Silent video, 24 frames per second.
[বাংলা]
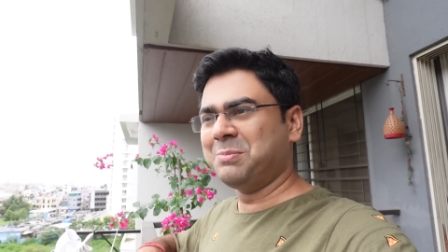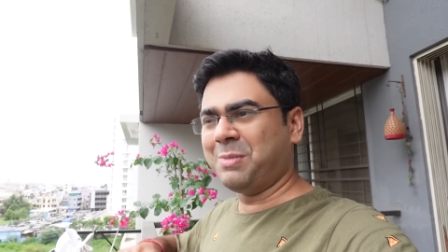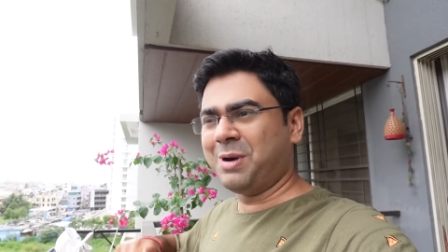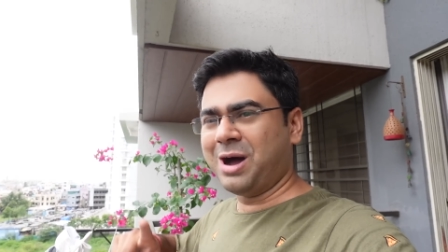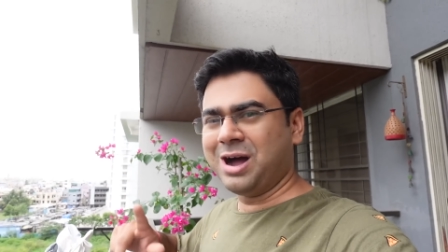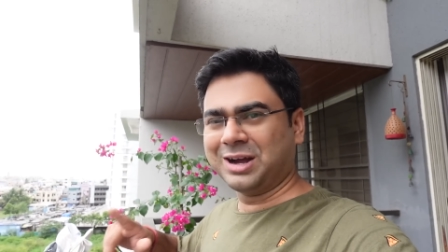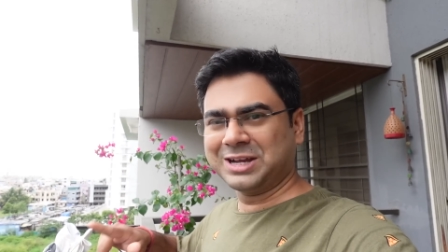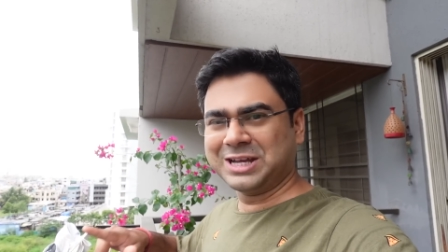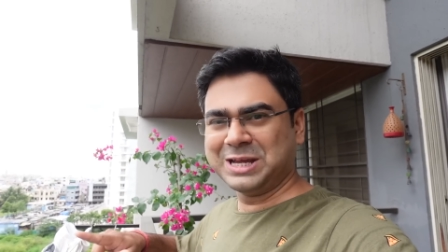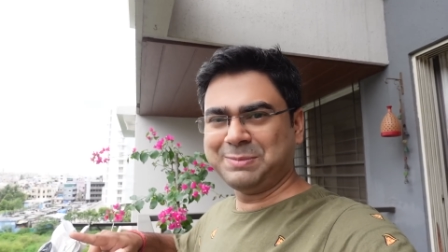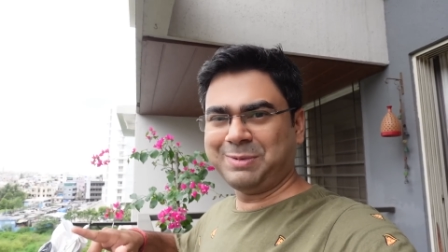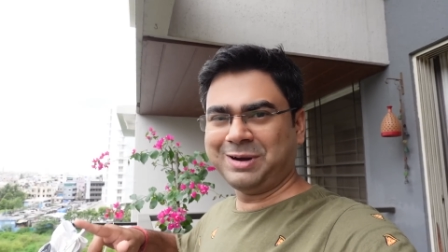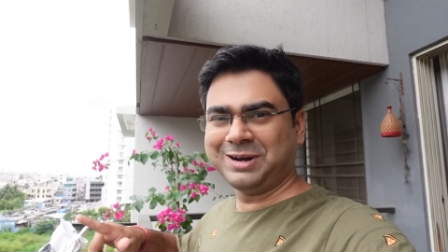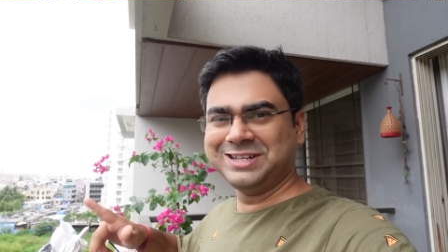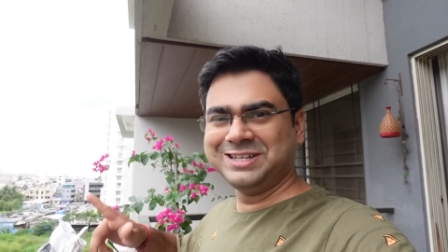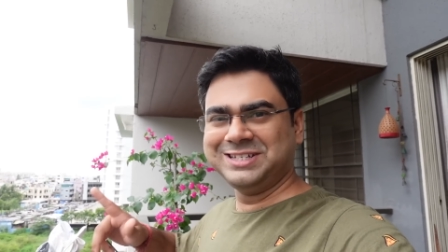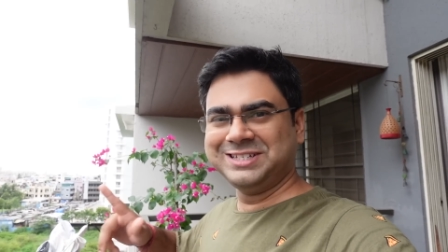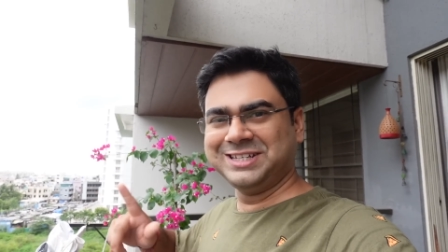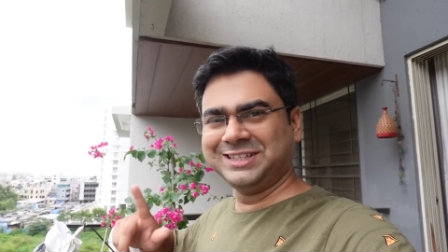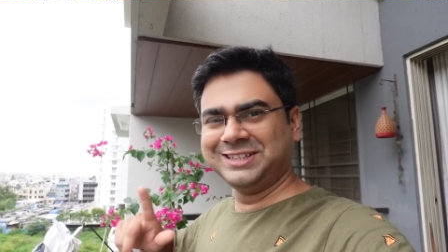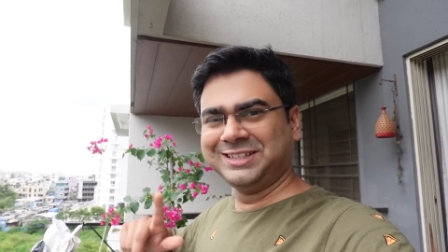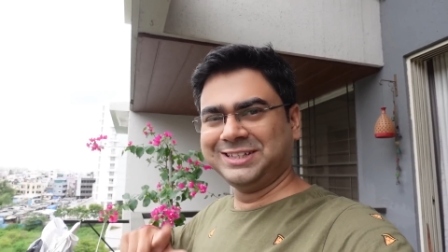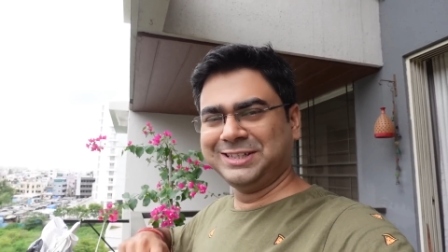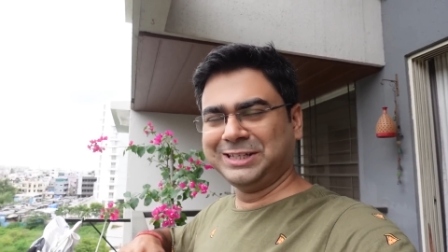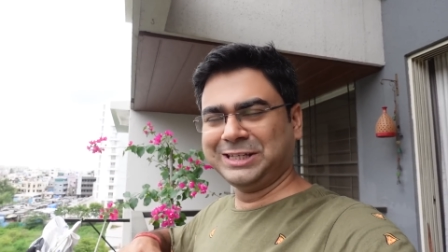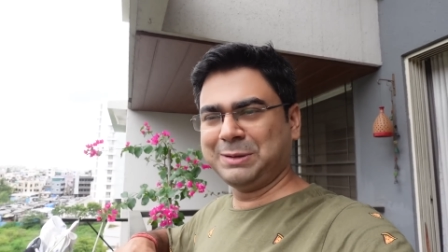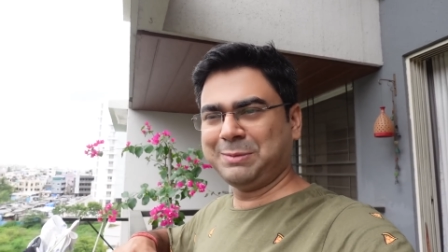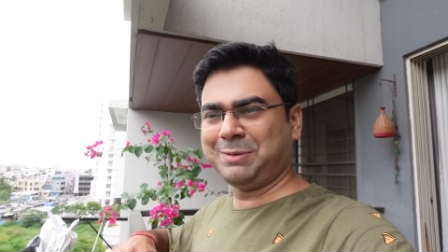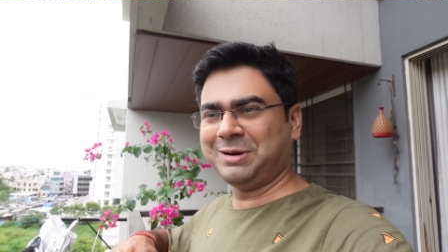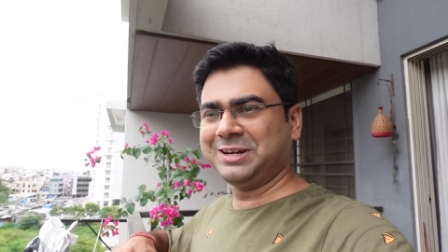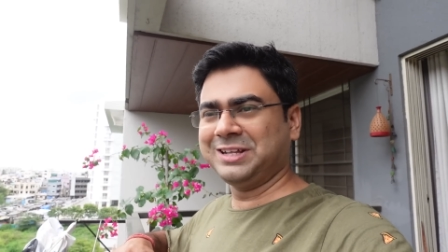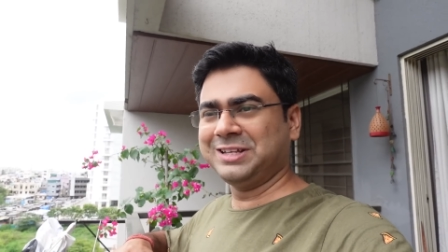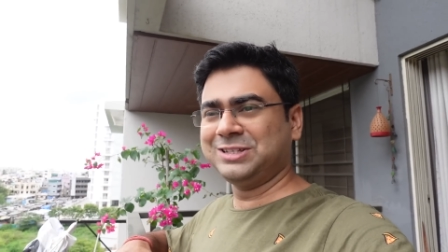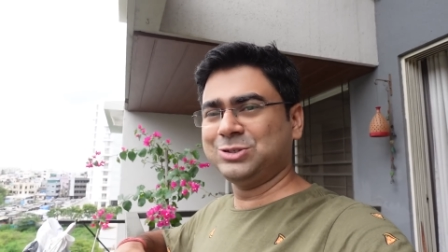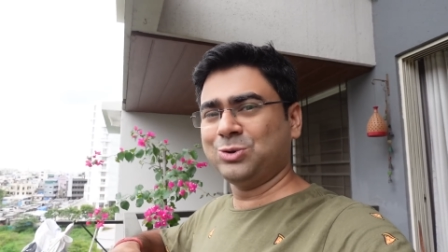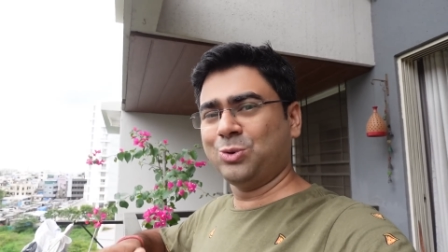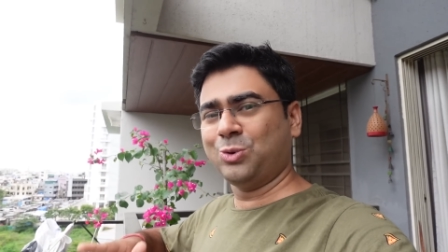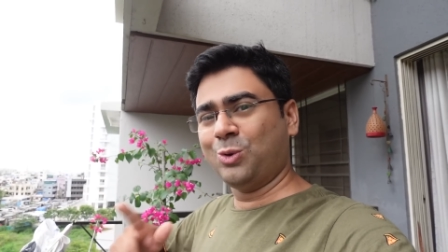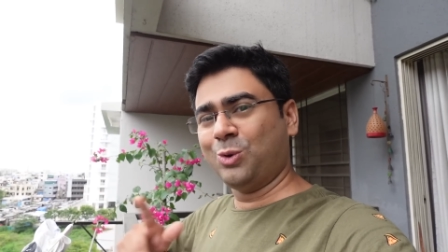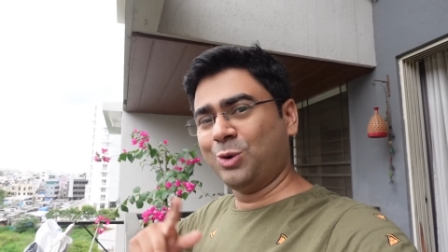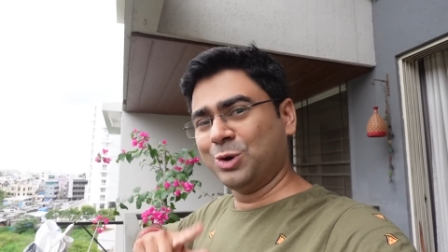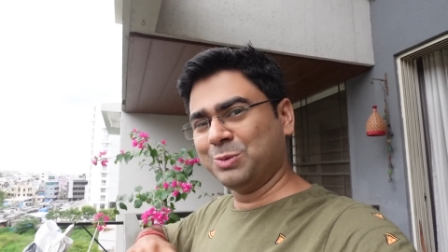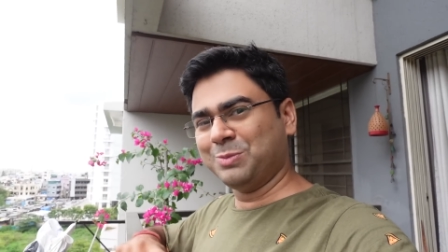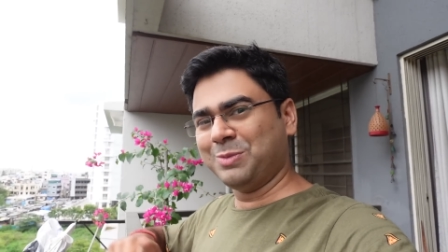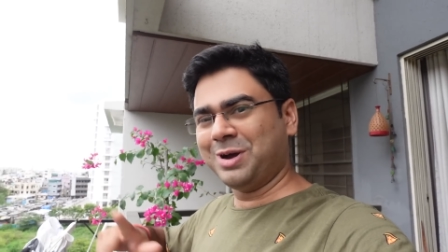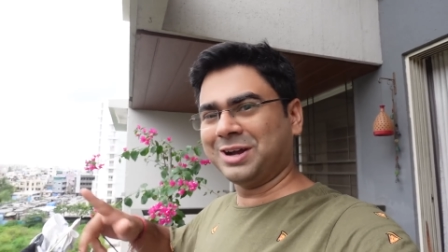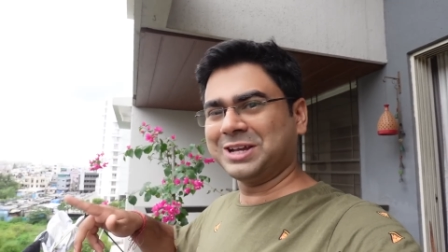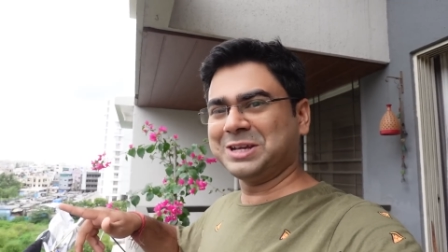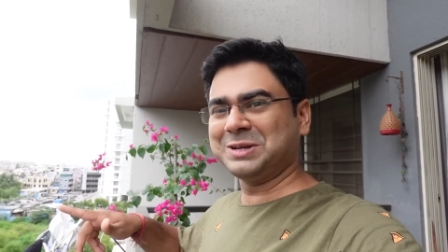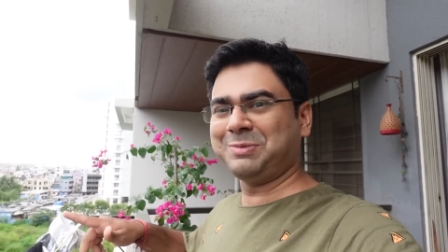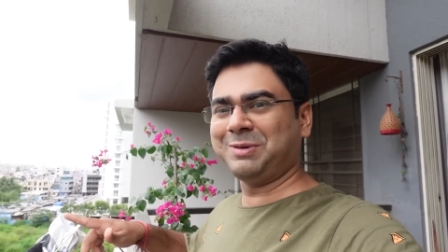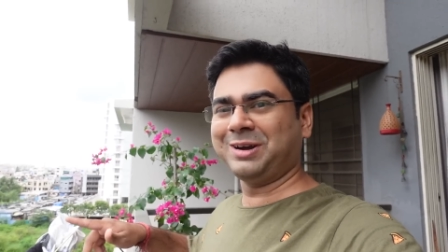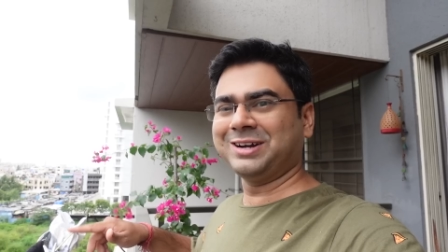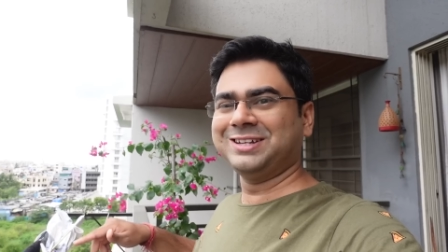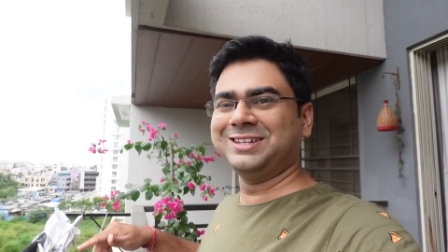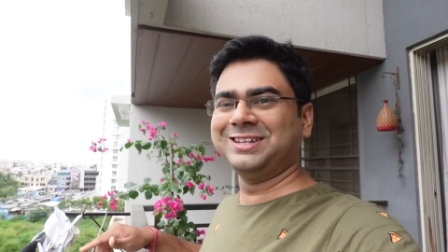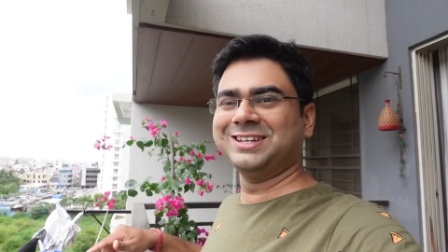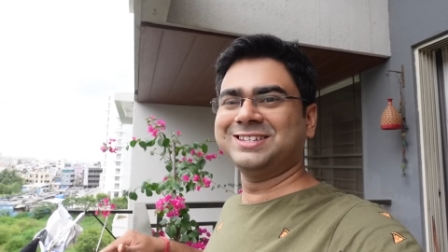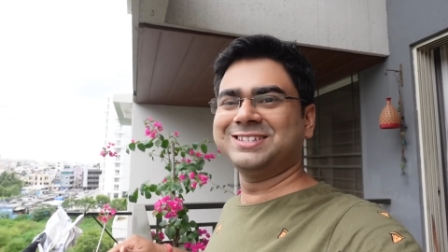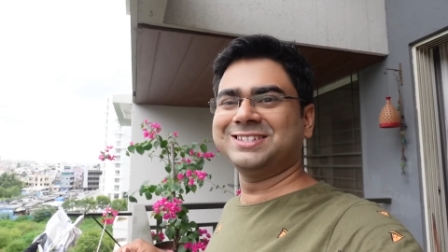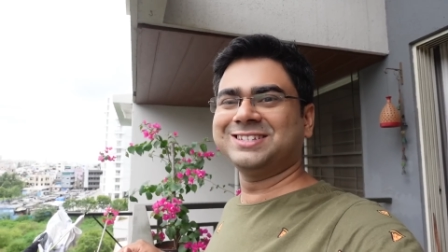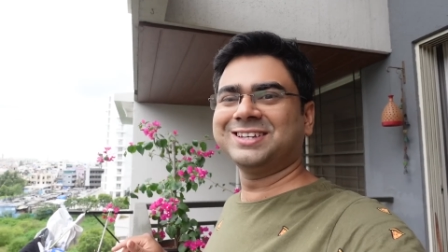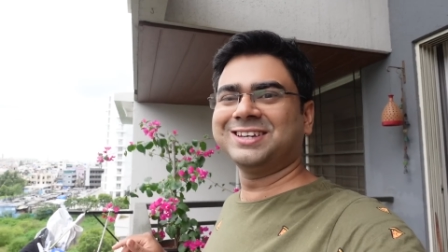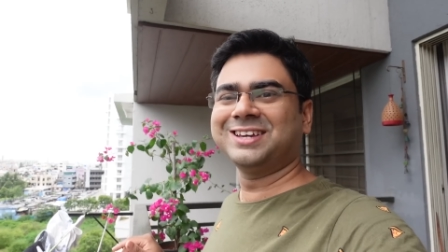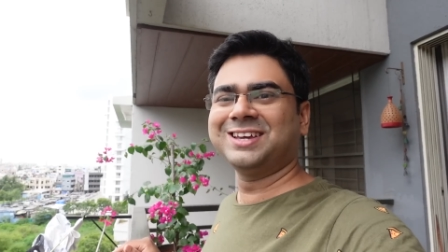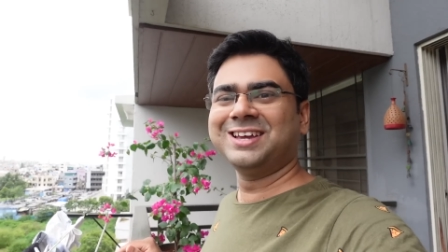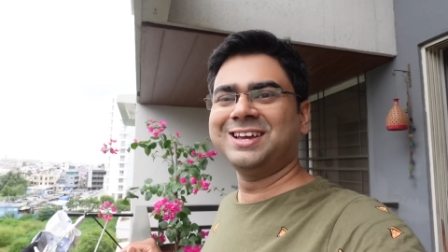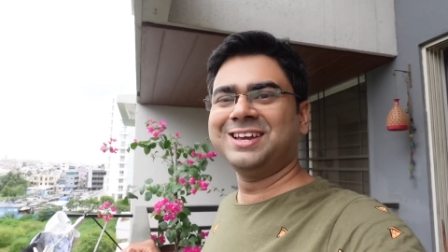মাকে পাঠিয়েছে দিদিকে পাঠিয়েছে ওর মাকে পাঠিয়েছে